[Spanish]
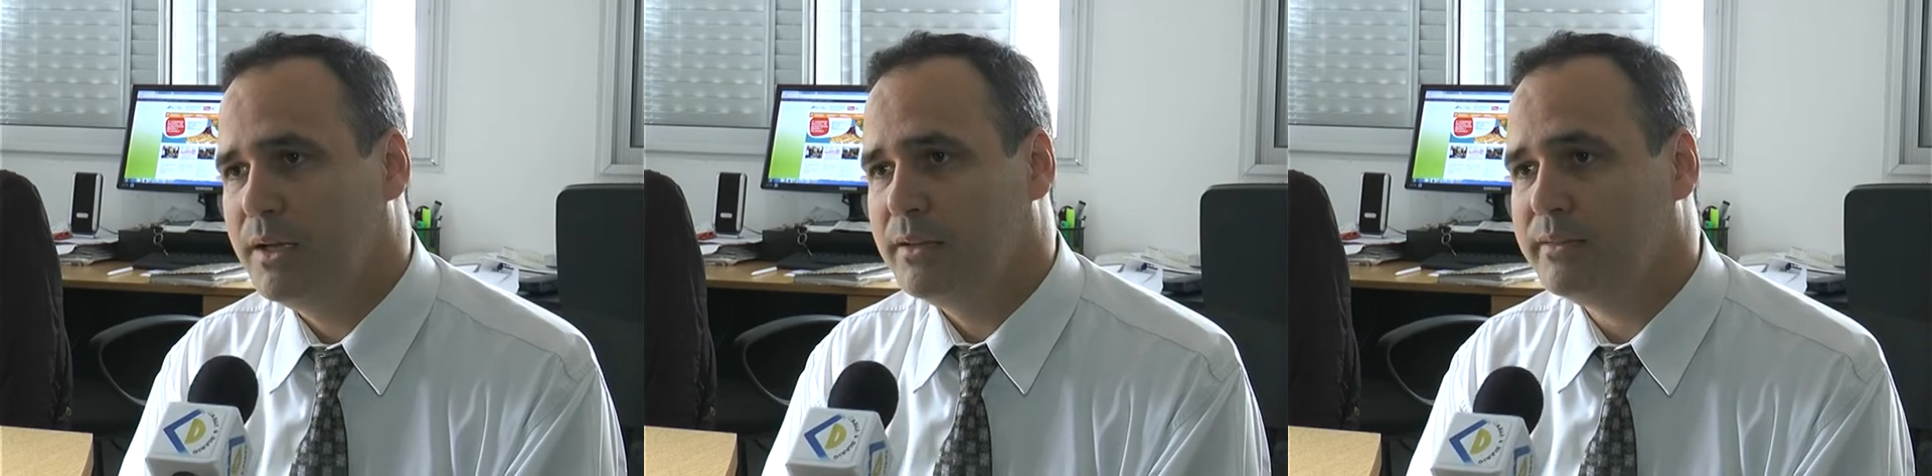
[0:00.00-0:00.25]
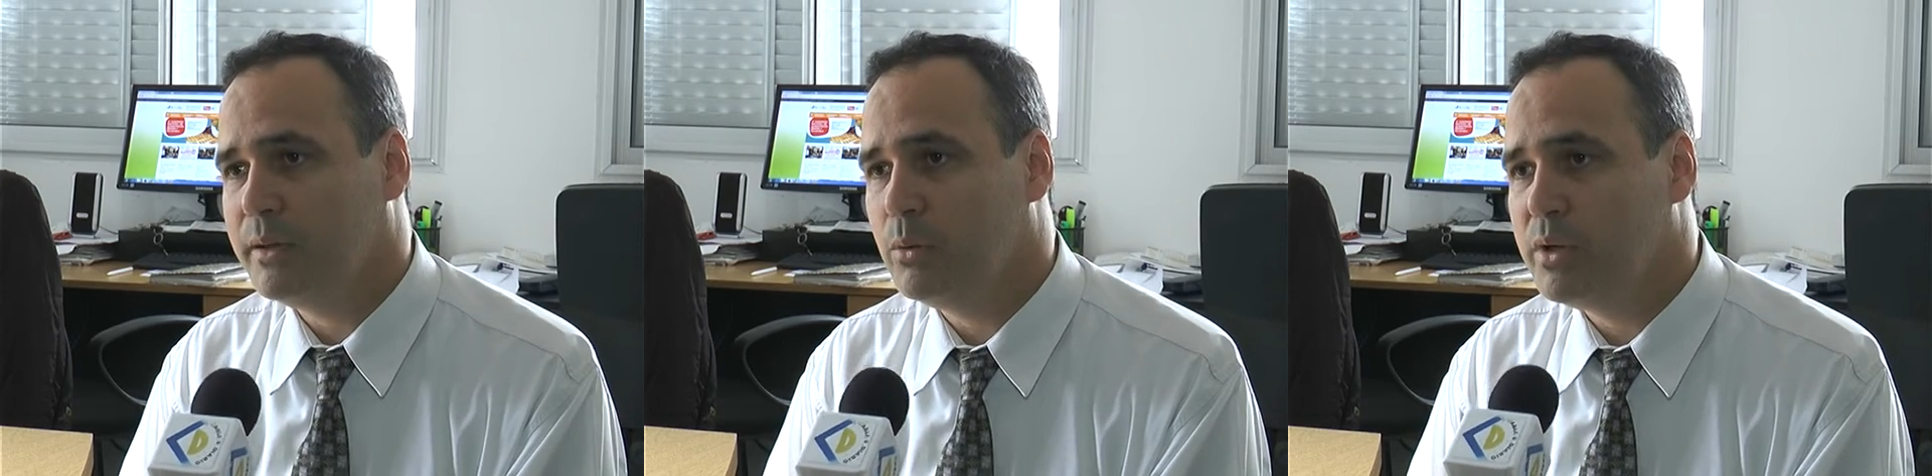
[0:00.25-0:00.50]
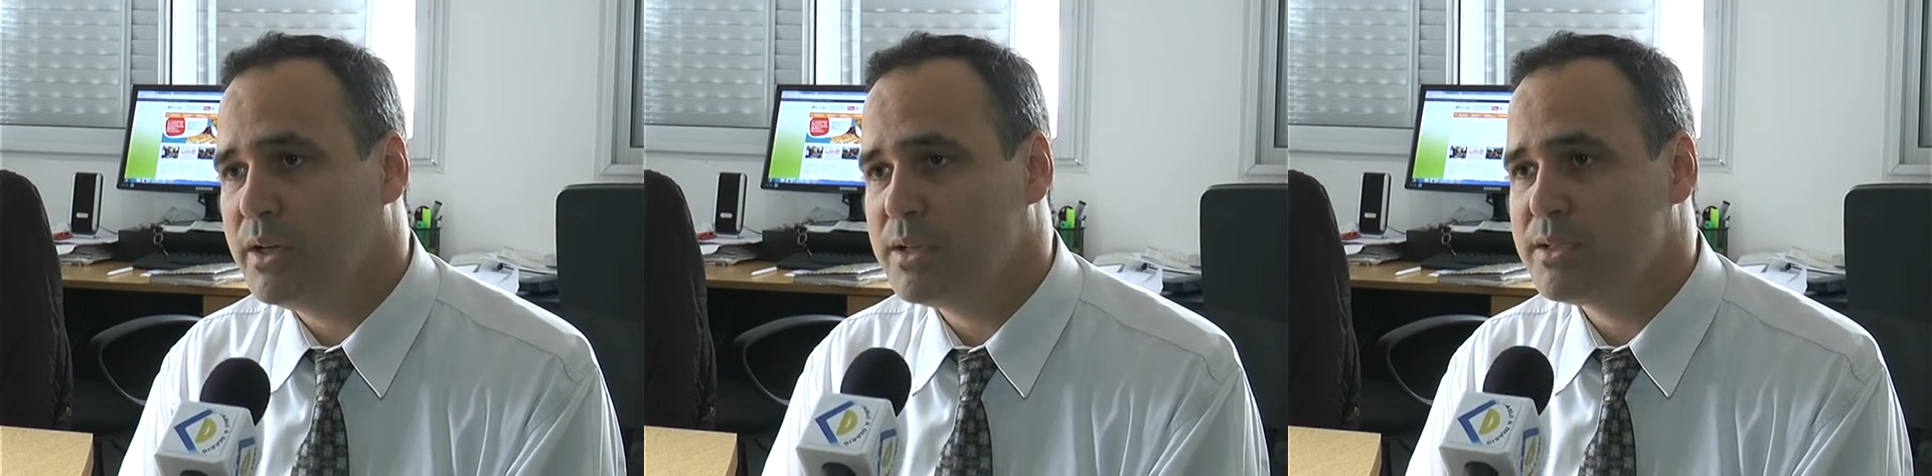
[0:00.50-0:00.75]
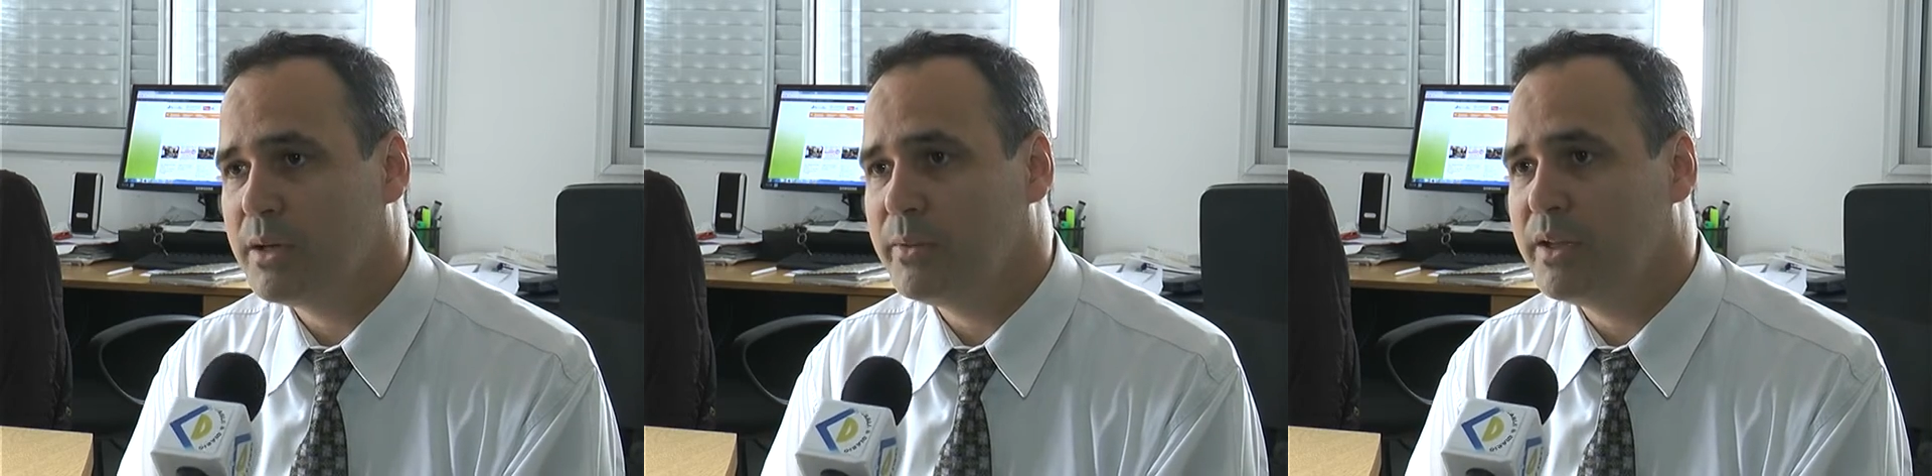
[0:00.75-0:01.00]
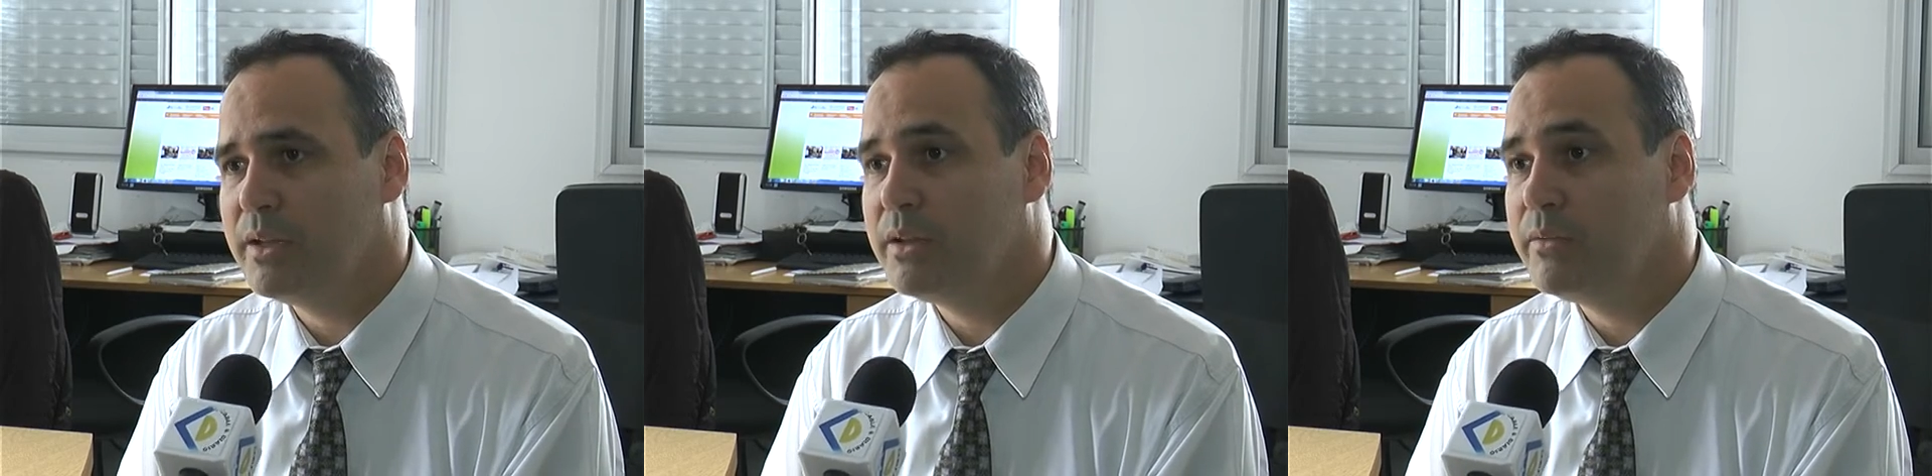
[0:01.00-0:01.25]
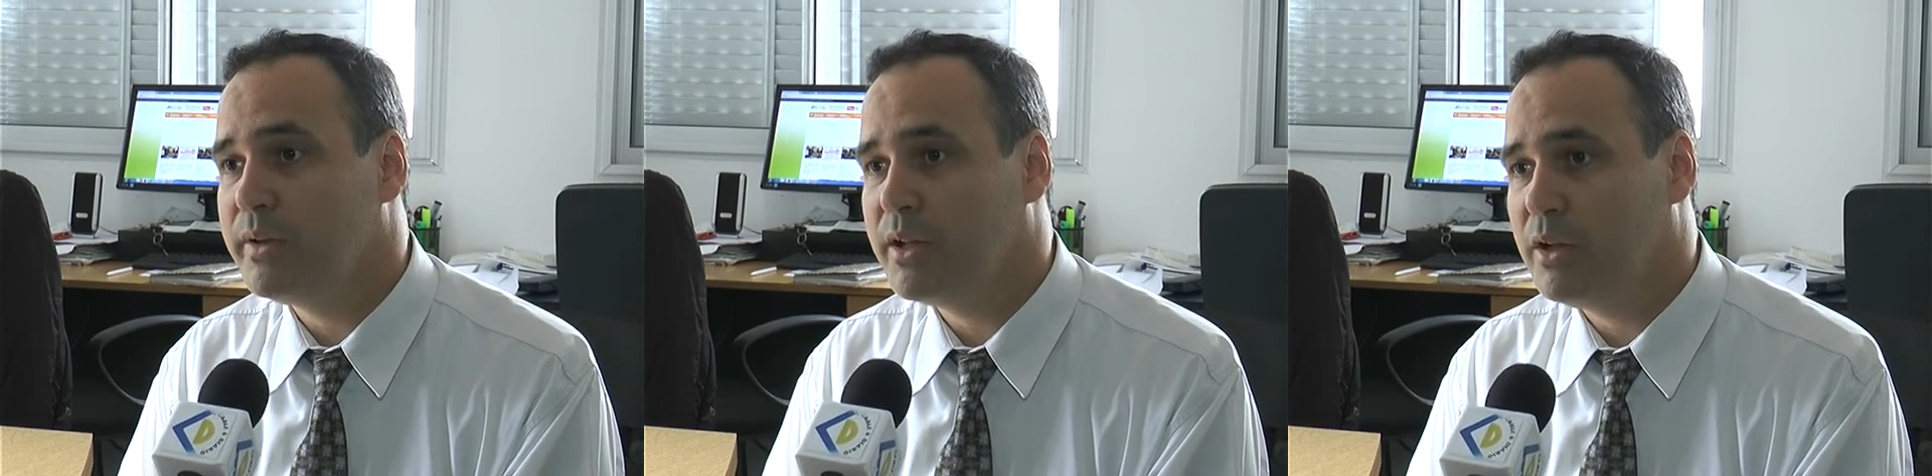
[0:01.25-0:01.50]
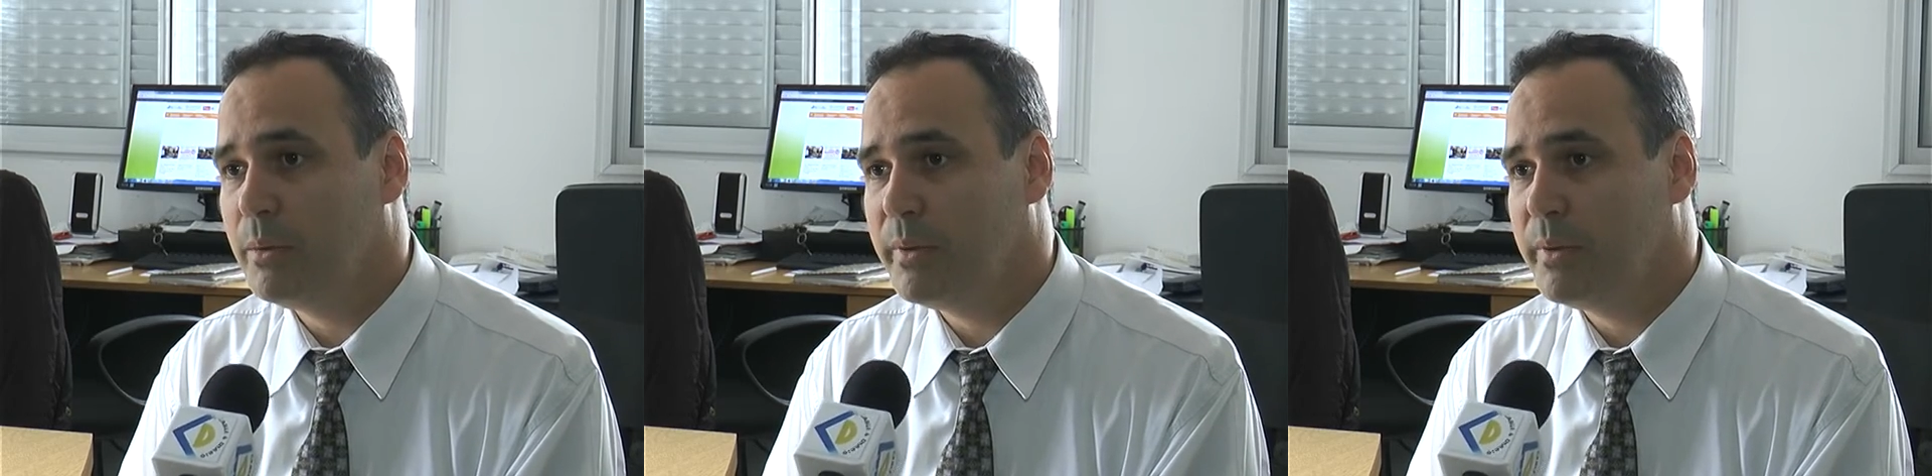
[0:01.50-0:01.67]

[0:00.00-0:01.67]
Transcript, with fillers: según ella, había identificado